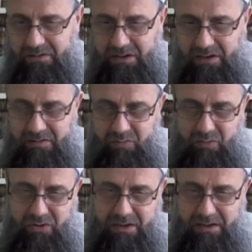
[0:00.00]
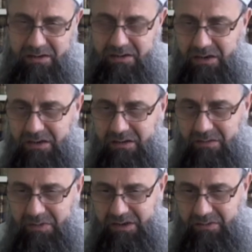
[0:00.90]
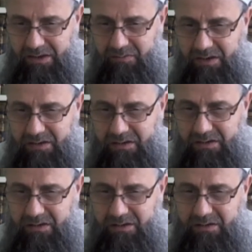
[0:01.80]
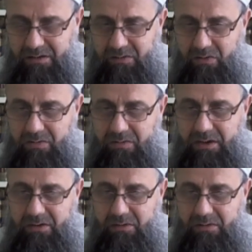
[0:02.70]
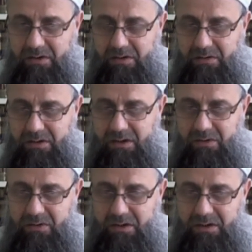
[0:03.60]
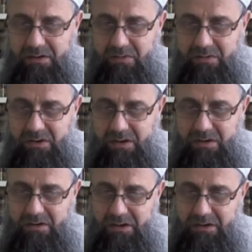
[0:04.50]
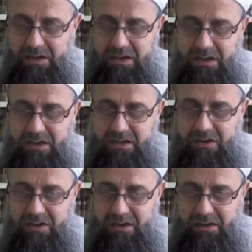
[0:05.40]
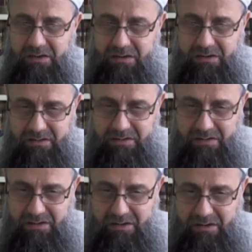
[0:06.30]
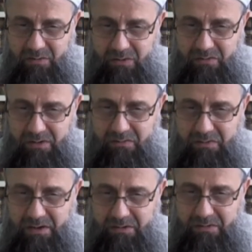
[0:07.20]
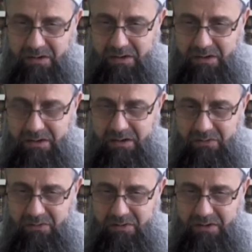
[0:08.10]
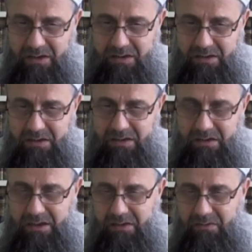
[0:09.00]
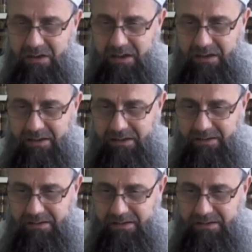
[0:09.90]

yarattı, bu bunu yarattı şeklinde başka bir ilah mı var ki? Gol de ki onlara Allahu halikül şeyi. Allah her şeyi yaratıcıdır. Ve vel vahidul kahar, O tektir ve kahredendir.